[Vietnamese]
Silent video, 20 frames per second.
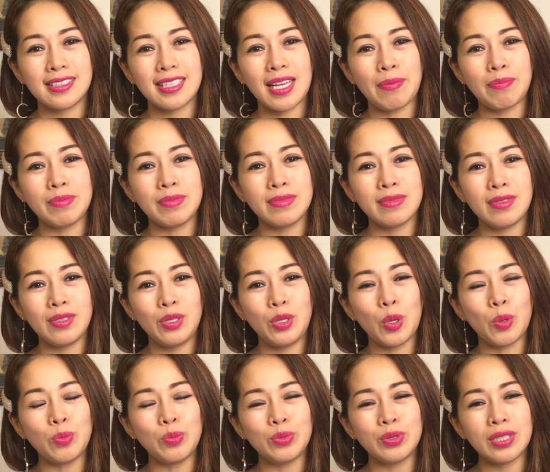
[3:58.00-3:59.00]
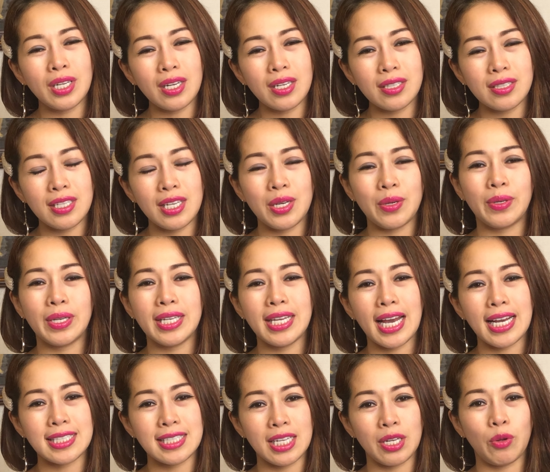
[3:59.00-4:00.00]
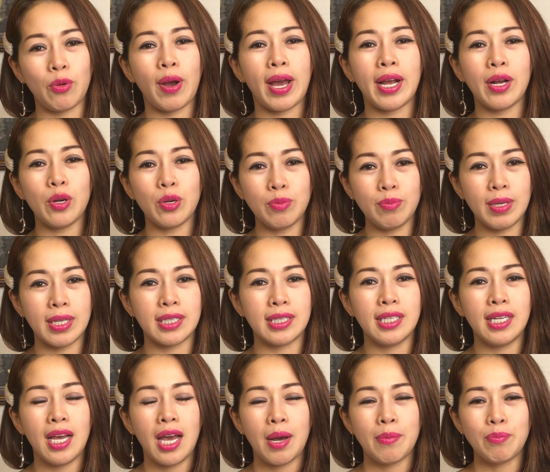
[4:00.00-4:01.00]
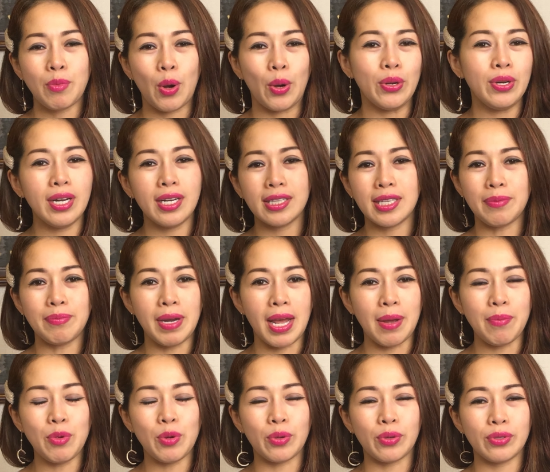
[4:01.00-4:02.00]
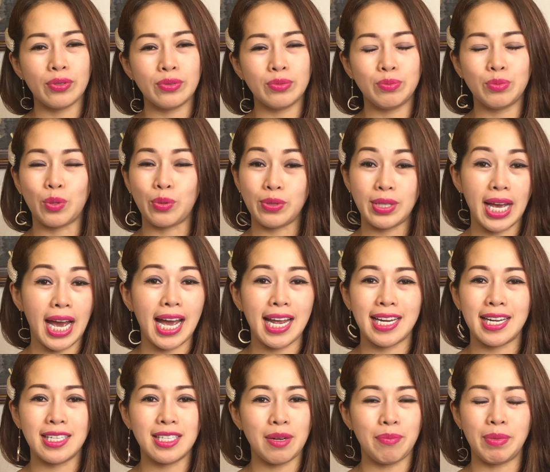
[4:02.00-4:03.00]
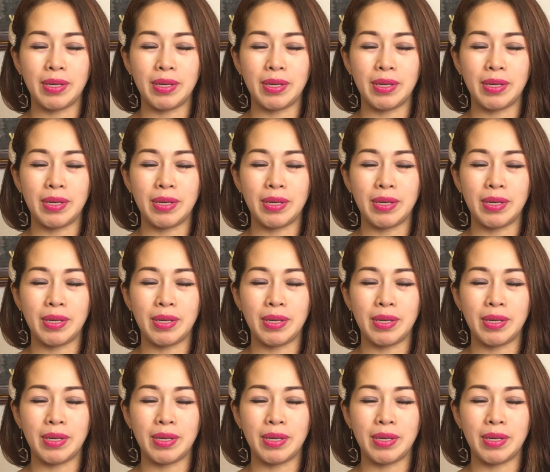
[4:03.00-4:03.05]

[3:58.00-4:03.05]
tâm dùng rất nhiều cái chai xịt khoáng của mình mỗi nơi tâm để một một chai để cho